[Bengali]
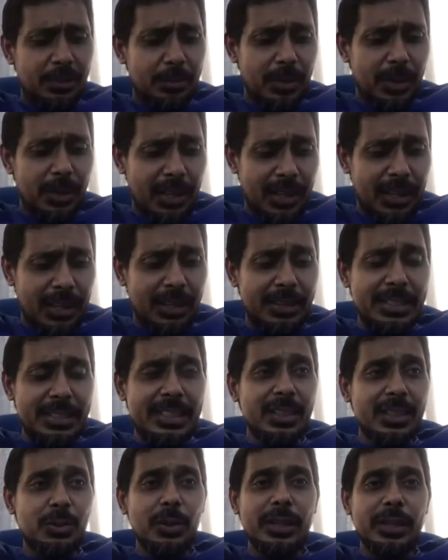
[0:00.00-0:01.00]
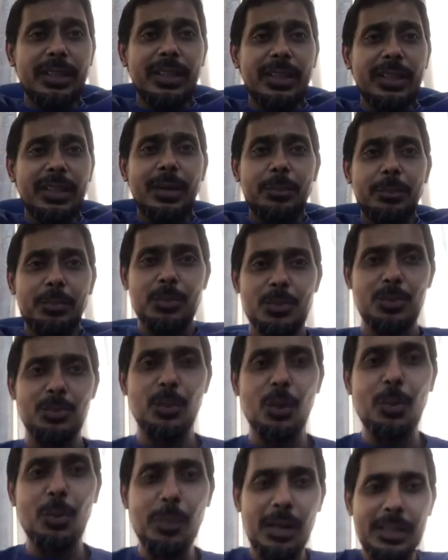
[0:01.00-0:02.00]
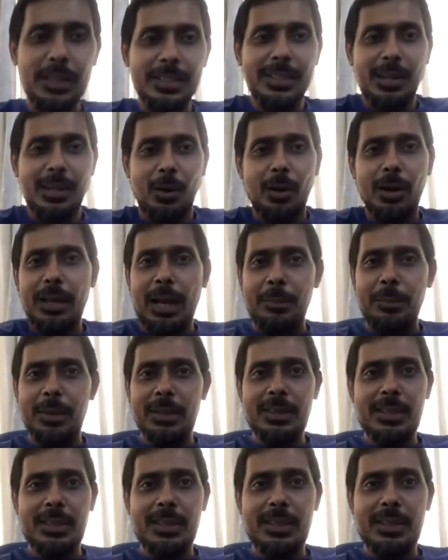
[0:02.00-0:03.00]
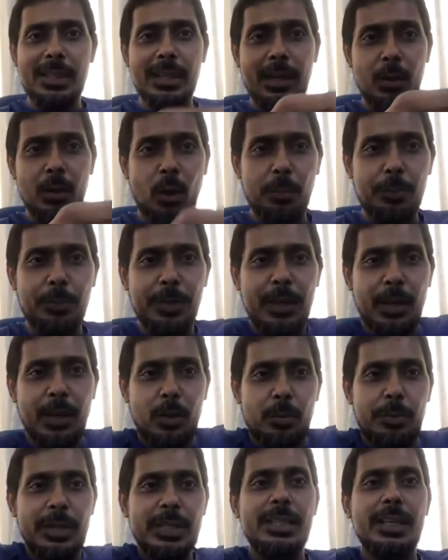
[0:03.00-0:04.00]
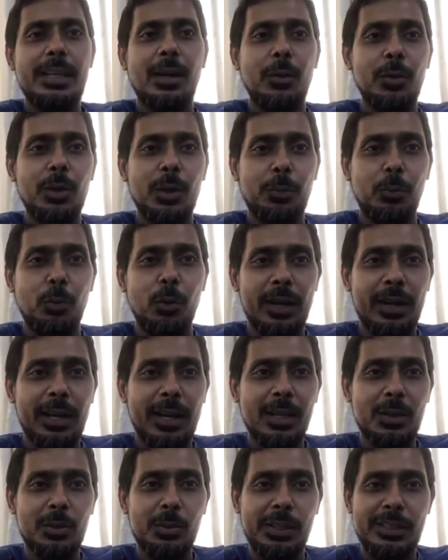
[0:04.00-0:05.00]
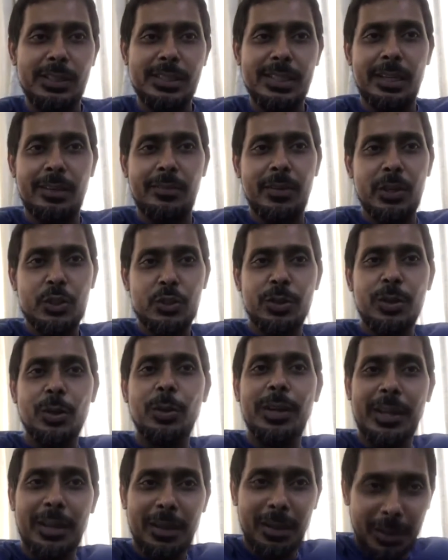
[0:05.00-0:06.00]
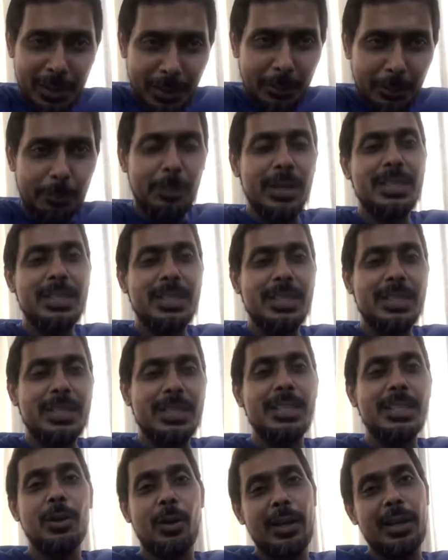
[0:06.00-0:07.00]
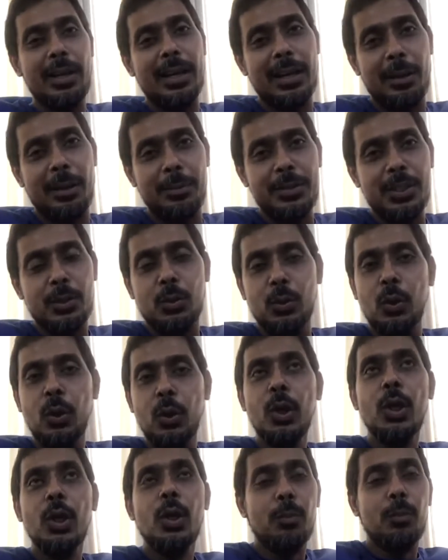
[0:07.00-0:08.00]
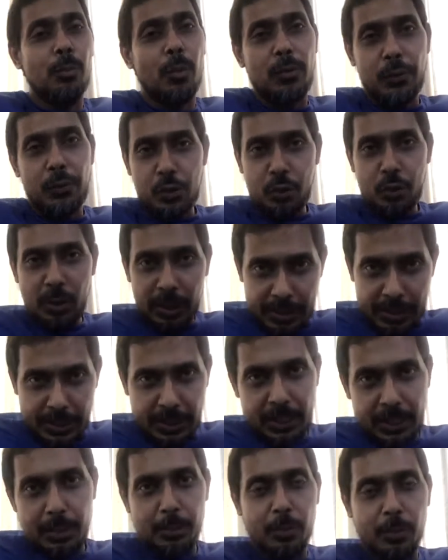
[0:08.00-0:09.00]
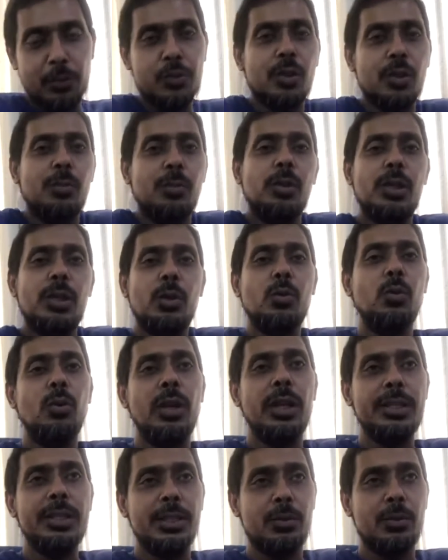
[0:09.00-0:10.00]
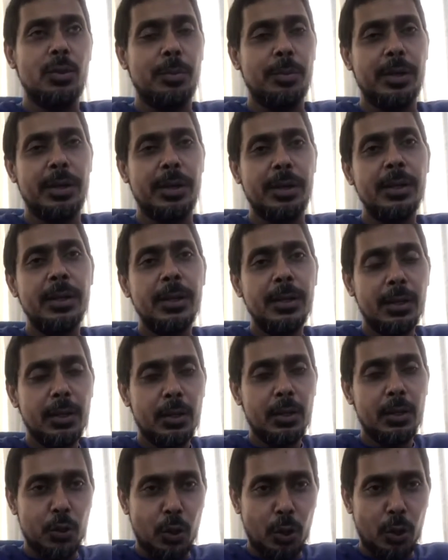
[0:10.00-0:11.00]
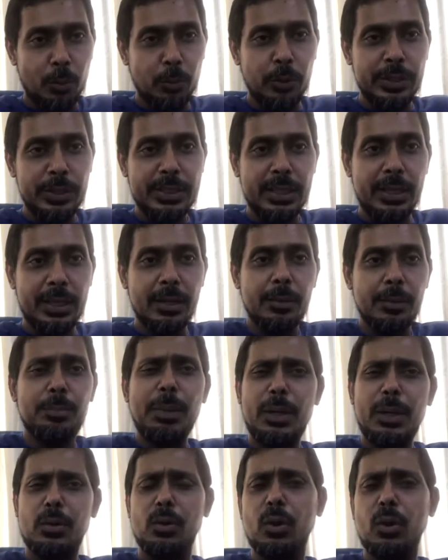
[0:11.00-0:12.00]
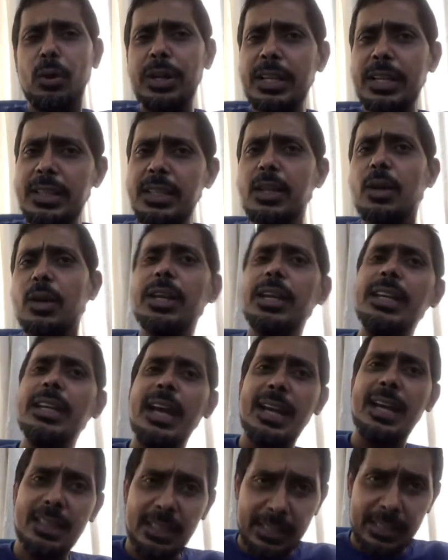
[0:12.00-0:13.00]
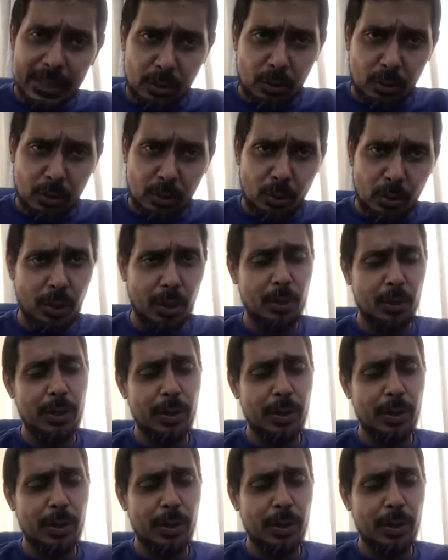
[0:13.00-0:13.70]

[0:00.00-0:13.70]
হ্যাঁ ঈদের তো একটা নর্মালি যেটা হয় আমার থেকে আরো বেশি কারণ ওদের পুরান ঢাকাতে ঈদ সেলিব্রেশনটা অনেক বেশি হয় আর আমি যেহেতু মফস্বলের ছেলে মফস্বল বলতে খুলনা যেহেতু আমার জন্মস্থান বাট হয় কি ঢাকাতে ঈদ করা হয়